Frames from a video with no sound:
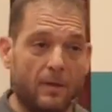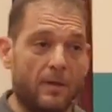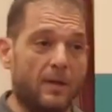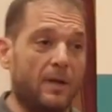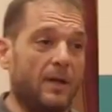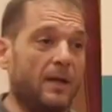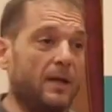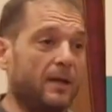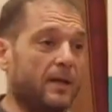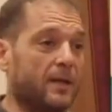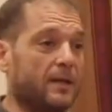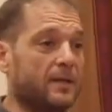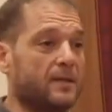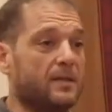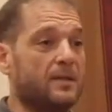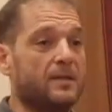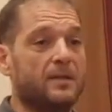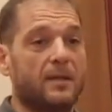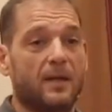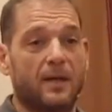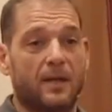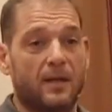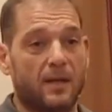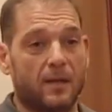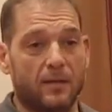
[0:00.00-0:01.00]
el que
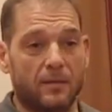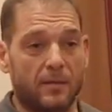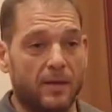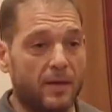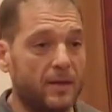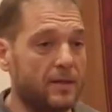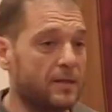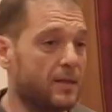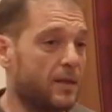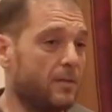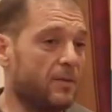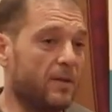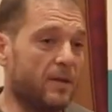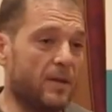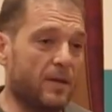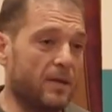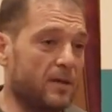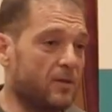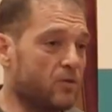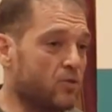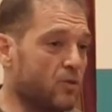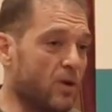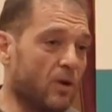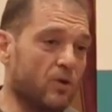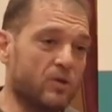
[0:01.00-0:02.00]
resiste gana. En esta
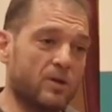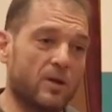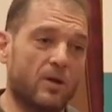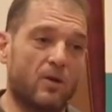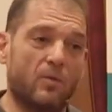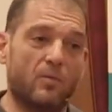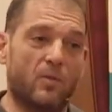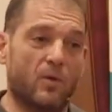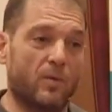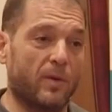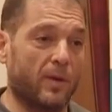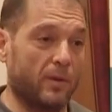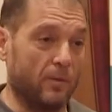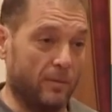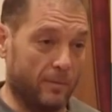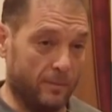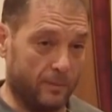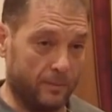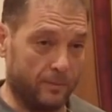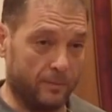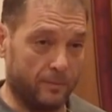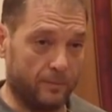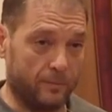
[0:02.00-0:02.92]
vida es una cosa que he comprobado.